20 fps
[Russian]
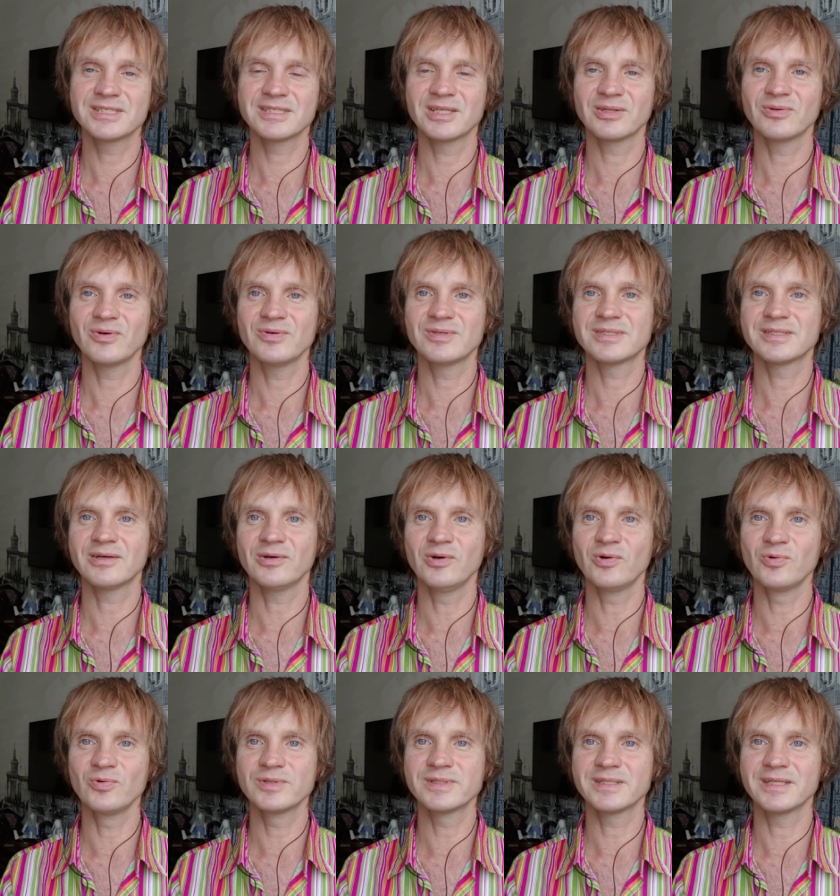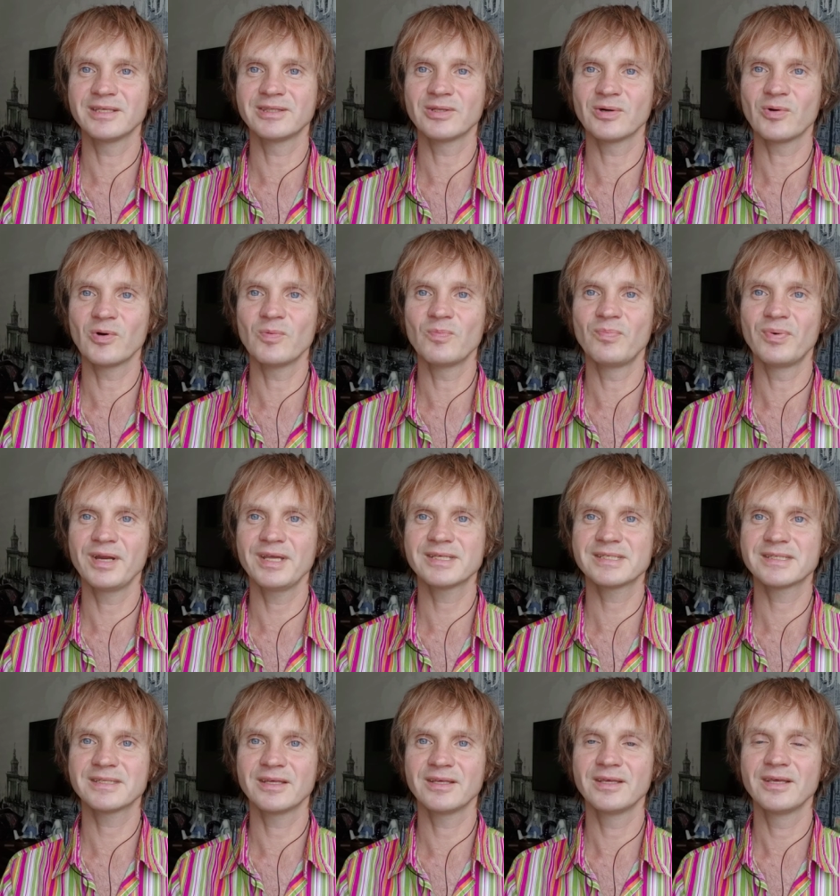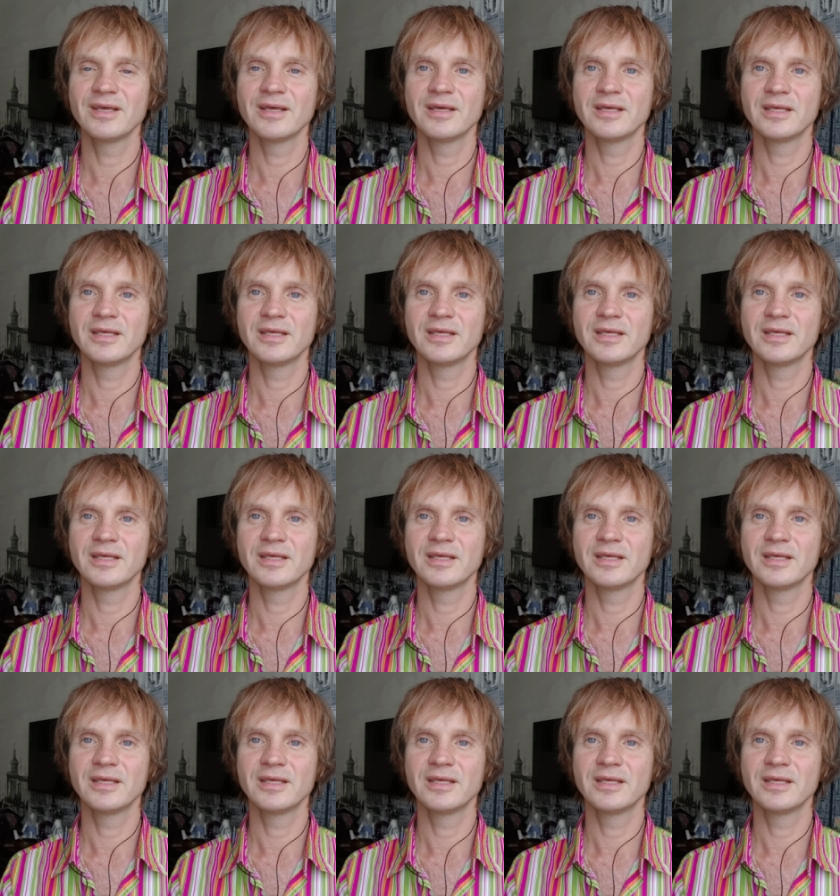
становится грустной, такой пресной